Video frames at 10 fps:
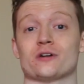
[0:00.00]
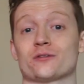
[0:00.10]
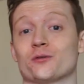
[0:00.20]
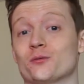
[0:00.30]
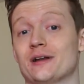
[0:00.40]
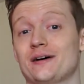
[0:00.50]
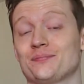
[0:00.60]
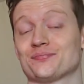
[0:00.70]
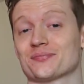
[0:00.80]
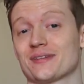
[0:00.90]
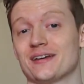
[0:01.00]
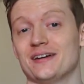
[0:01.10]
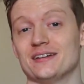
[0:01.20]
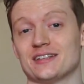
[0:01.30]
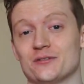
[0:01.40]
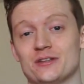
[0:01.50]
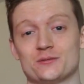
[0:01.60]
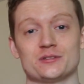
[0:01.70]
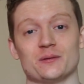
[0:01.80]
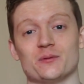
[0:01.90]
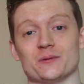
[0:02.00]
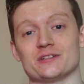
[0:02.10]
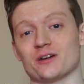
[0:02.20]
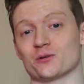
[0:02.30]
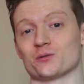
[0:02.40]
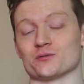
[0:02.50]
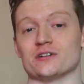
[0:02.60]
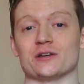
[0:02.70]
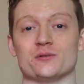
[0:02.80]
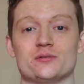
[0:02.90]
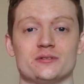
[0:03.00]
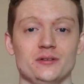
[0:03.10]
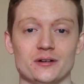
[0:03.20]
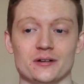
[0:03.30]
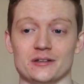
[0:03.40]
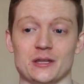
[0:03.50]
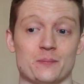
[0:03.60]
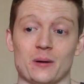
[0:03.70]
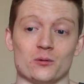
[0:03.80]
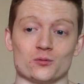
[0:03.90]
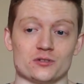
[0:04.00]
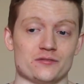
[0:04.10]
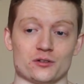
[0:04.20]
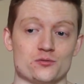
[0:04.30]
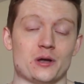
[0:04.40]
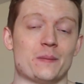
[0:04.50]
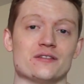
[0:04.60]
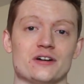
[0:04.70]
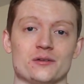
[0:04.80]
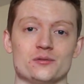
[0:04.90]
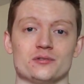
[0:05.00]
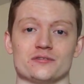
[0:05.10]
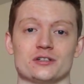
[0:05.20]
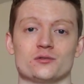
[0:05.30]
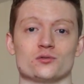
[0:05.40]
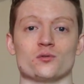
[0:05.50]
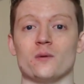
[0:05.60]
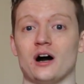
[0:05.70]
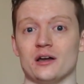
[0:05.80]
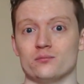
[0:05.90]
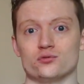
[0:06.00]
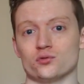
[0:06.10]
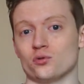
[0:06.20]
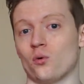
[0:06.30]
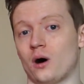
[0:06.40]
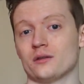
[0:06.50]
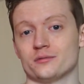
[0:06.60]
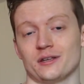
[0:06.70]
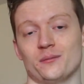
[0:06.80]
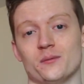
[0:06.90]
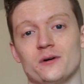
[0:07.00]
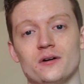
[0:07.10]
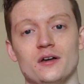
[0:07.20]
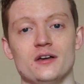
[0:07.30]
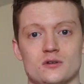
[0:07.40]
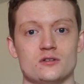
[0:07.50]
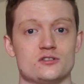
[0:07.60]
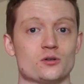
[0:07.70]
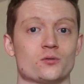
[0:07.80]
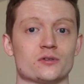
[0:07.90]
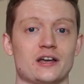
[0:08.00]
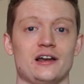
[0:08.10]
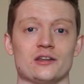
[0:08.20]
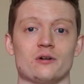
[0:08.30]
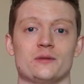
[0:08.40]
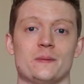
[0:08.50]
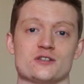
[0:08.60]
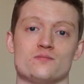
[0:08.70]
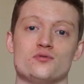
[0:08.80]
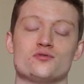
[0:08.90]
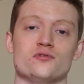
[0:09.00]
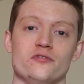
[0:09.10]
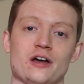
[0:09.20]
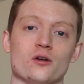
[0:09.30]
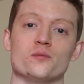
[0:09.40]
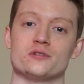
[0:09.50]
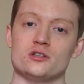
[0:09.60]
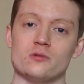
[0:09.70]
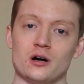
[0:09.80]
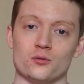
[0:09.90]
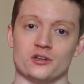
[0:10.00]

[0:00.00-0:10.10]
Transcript: vers ce doigt-là, ça veut dire, tout simplement dire que ton valgus euh, n'est pas prononcé, enfin tu n'as pas de valgus en fait, que ton bras est plutôt droit tout simplement. Si au contraire la droite passe plus vers le petit doigt